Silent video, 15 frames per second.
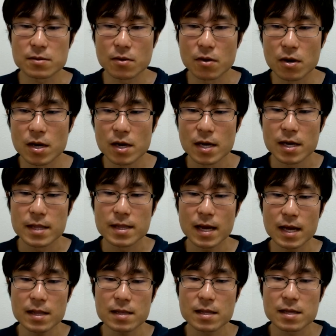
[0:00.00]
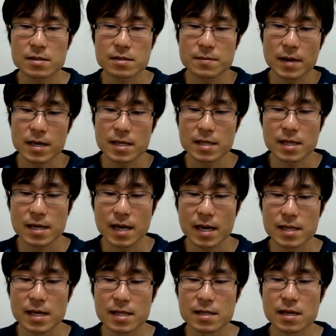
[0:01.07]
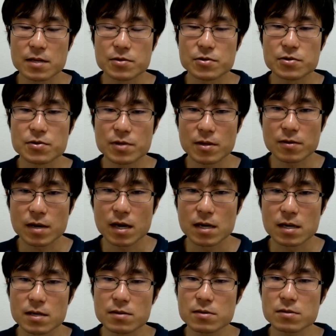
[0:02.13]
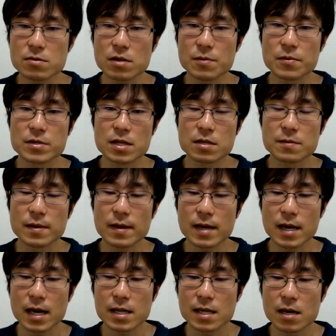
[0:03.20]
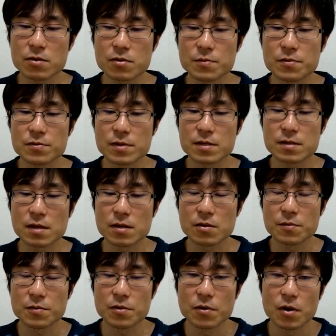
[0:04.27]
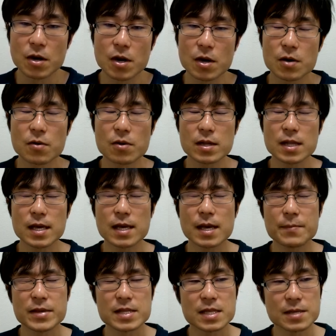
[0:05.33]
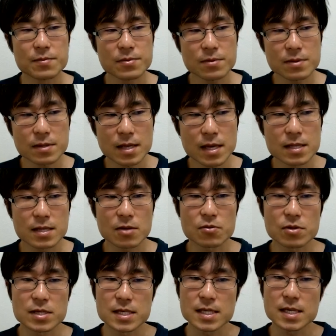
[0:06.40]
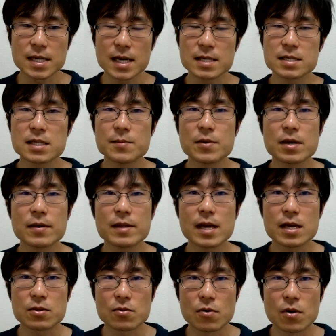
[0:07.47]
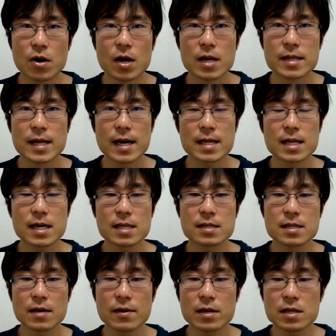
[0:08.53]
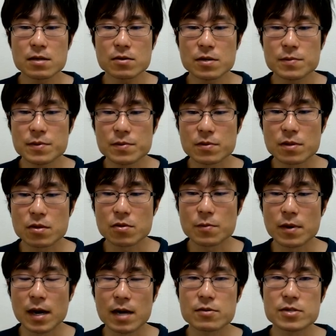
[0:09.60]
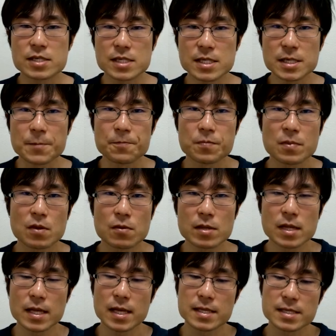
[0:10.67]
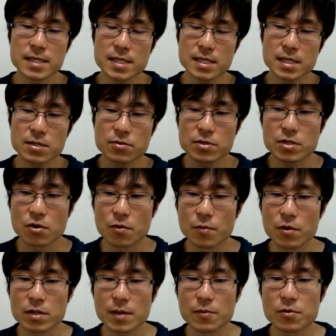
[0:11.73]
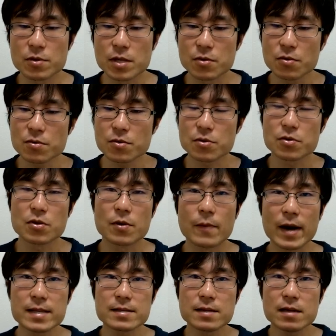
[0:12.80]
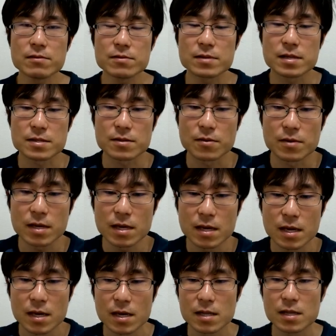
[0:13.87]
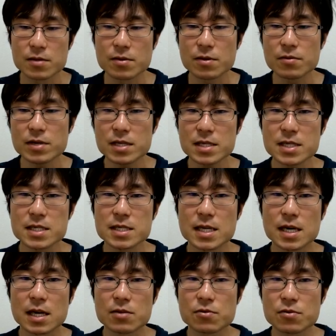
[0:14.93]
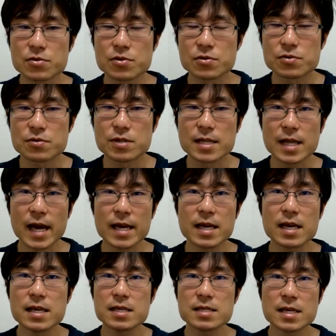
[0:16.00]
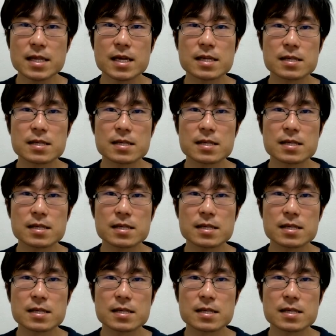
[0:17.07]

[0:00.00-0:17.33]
よなんでつまりって書いてあったら重要なのか屈とかも説明は書いてあると思うんですけれどもこれねやっぱ自分でちゃんと実感してもらわないとなかなか伝わりにくい部分っていうのもあるしこれでね知識として覚えたものってどんどんどんどん忘れるんですよねでそれを意識しながら読書するって大変じゃないで